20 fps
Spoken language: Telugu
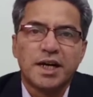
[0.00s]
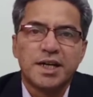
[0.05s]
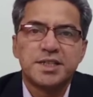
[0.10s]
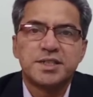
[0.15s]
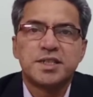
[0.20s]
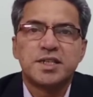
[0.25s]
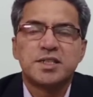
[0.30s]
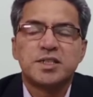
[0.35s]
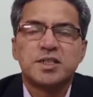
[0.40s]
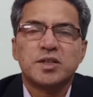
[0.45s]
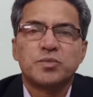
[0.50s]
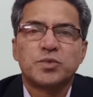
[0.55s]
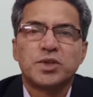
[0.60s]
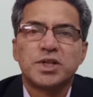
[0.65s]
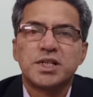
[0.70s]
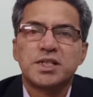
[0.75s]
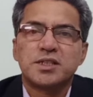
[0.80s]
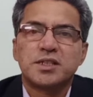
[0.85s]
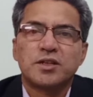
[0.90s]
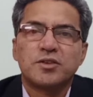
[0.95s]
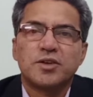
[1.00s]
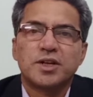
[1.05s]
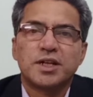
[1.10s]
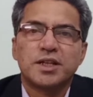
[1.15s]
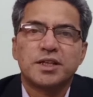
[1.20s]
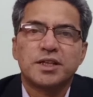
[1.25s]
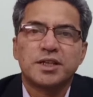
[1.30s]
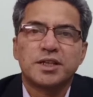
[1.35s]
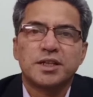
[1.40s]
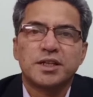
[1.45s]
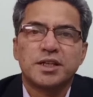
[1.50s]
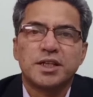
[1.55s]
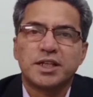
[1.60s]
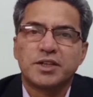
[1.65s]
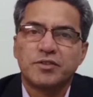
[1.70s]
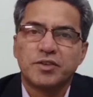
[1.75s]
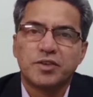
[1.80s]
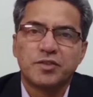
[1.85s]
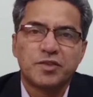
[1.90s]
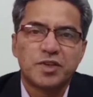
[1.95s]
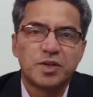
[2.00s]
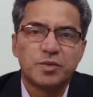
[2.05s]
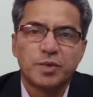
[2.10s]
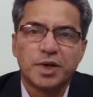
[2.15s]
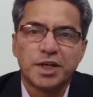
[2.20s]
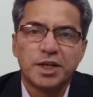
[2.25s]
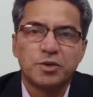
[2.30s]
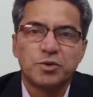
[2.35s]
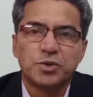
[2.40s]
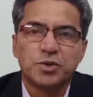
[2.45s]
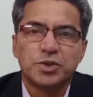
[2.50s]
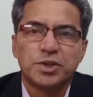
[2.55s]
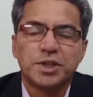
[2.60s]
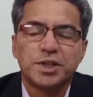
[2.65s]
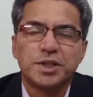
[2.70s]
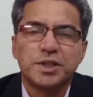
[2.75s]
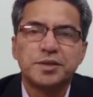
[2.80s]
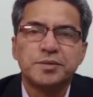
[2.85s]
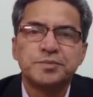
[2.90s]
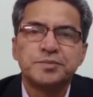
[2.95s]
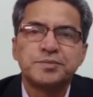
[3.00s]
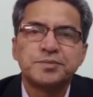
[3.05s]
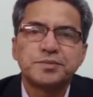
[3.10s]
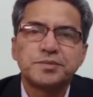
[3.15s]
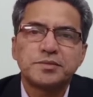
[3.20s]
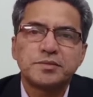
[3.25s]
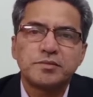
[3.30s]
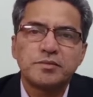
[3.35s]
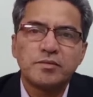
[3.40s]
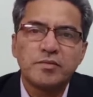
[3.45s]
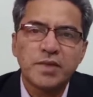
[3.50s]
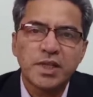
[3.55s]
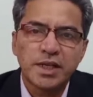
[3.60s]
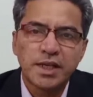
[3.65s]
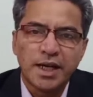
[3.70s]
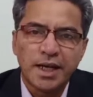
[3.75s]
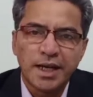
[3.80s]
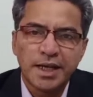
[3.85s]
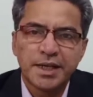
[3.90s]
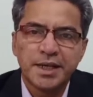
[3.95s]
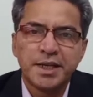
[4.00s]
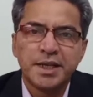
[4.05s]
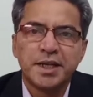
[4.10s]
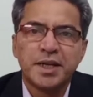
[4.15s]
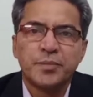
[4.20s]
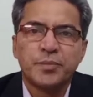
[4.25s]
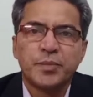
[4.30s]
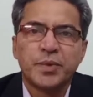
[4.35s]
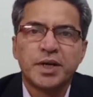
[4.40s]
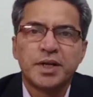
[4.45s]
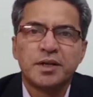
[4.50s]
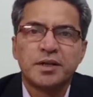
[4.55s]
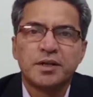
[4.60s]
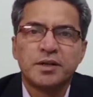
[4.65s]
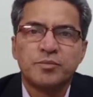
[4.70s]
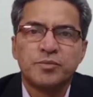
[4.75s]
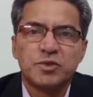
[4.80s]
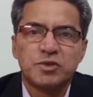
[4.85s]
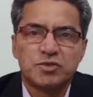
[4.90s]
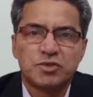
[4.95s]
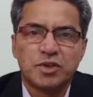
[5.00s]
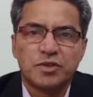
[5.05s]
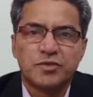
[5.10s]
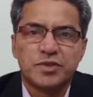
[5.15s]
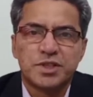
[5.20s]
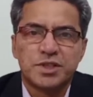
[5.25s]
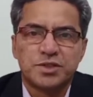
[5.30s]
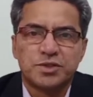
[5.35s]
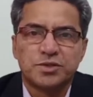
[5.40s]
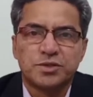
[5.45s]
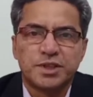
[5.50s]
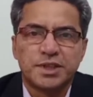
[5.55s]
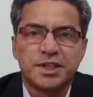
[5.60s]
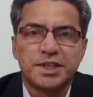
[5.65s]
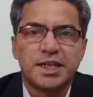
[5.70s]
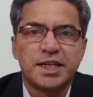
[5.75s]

ఐసిఐసిఐ ప్రొడెన్షియల్ వాళ్ళది లిక్విడ్ ఫండ్ బాగానే ఉంటుందండి అలాగే నిపాన్ మ్యూచువల్ ఫండ్స్ అంటే